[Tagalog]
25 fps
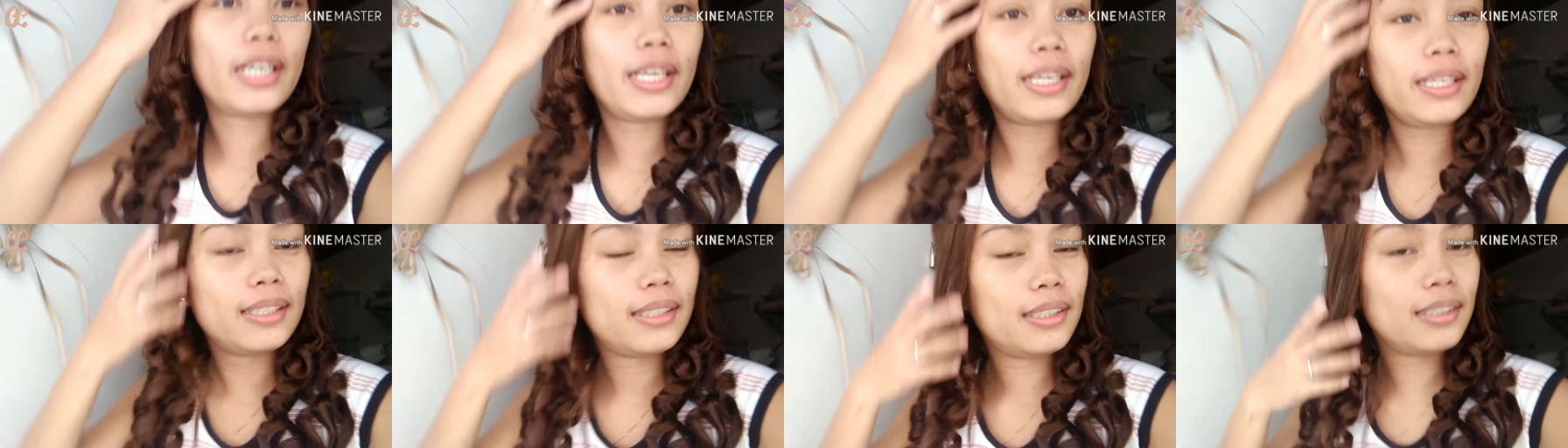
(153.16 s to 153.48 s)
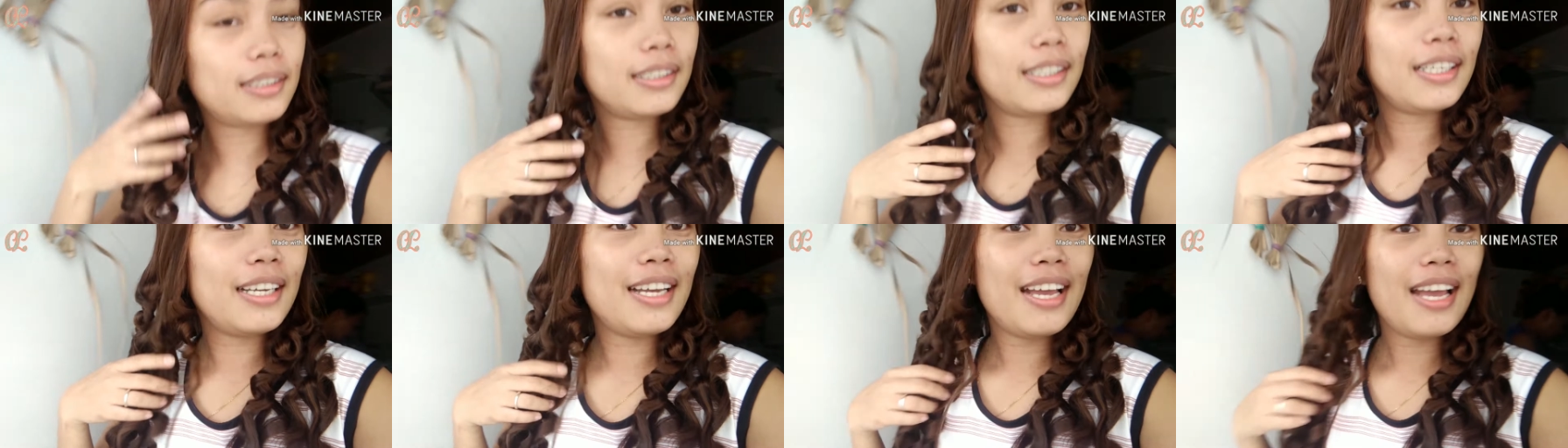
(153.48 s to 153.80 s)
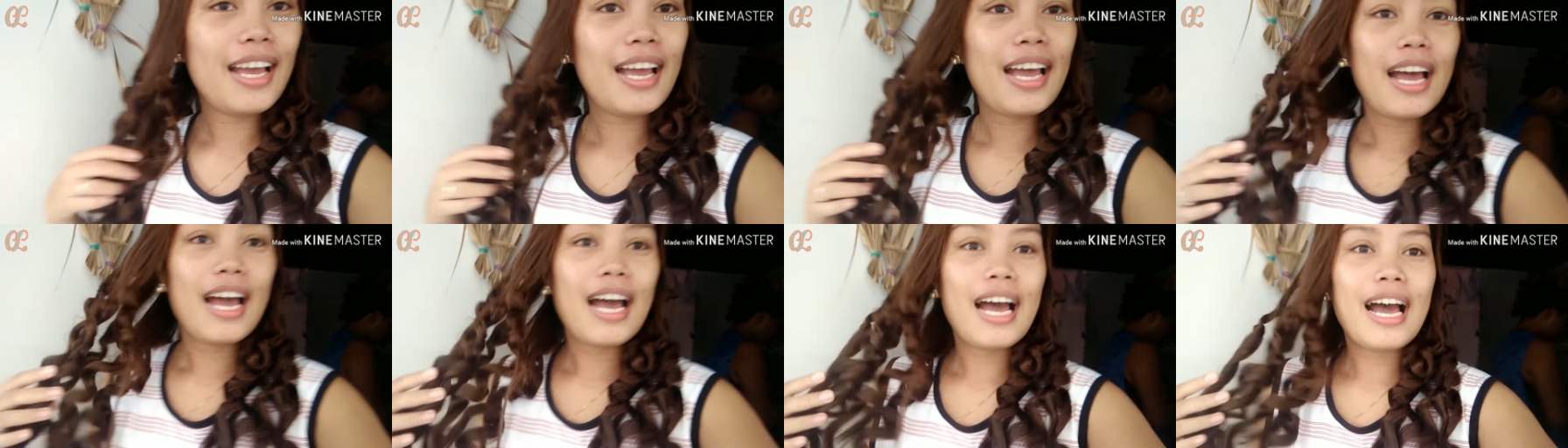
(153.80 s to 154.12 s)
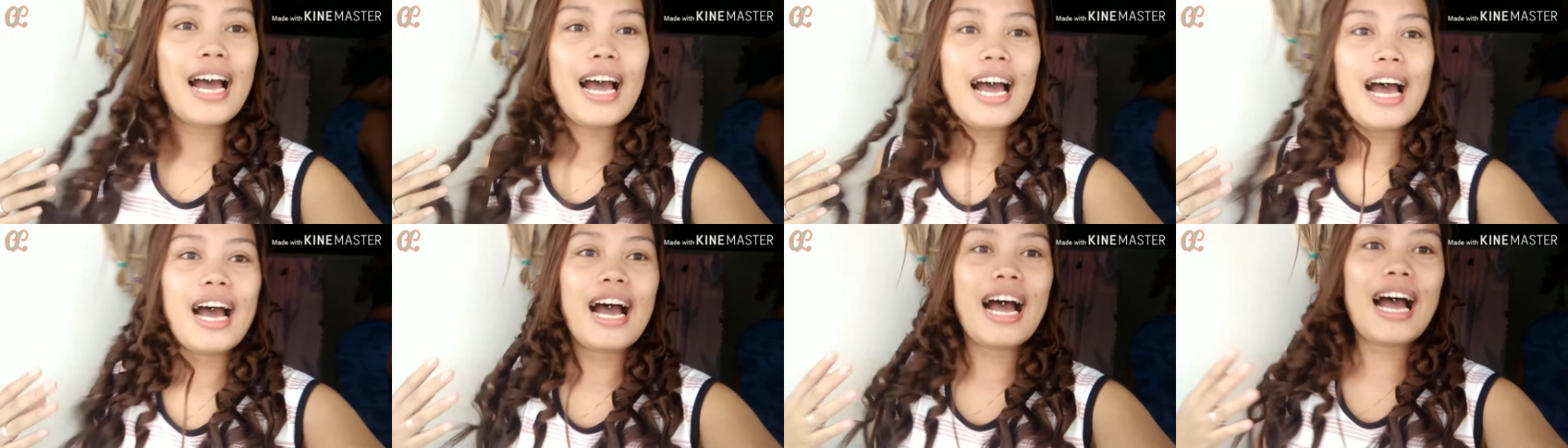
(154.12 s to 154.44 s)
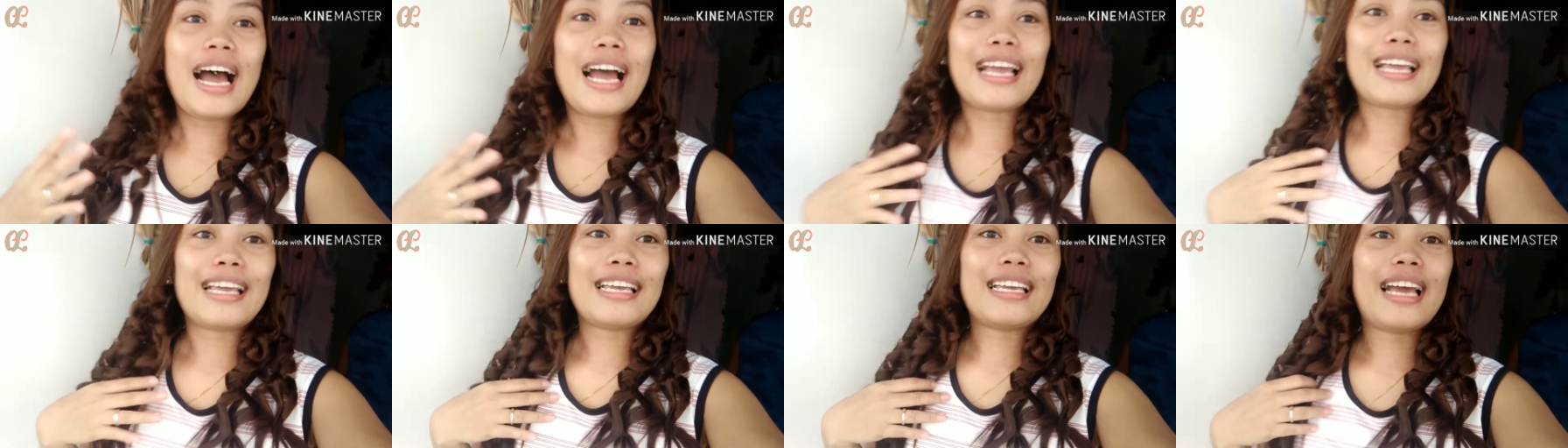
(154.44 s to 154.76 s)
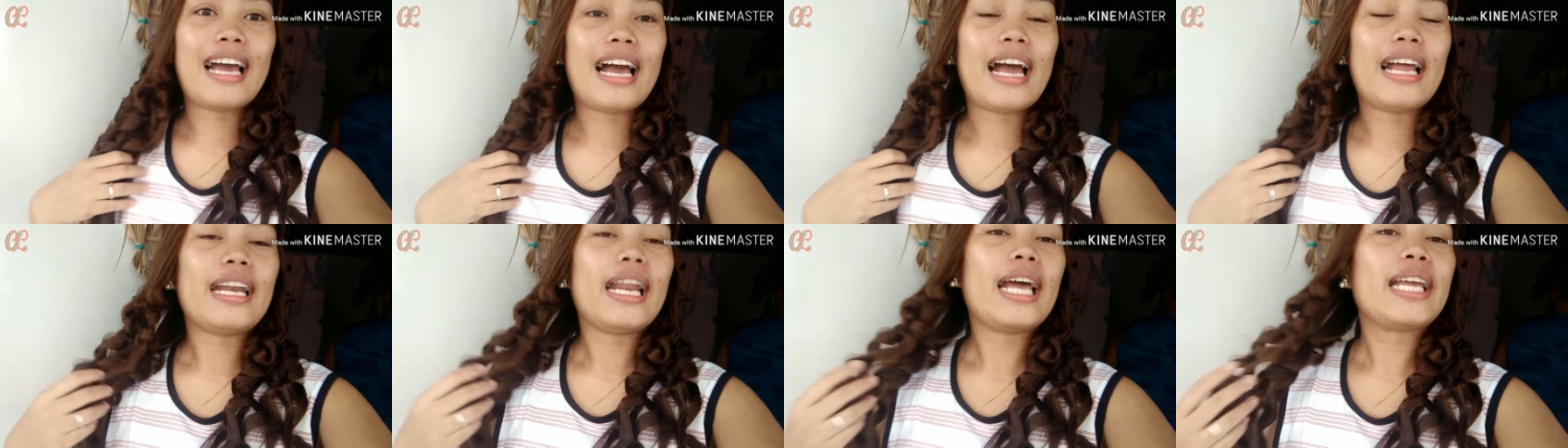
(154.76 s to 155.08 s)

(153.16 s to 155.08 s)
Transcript: guys. Ayan.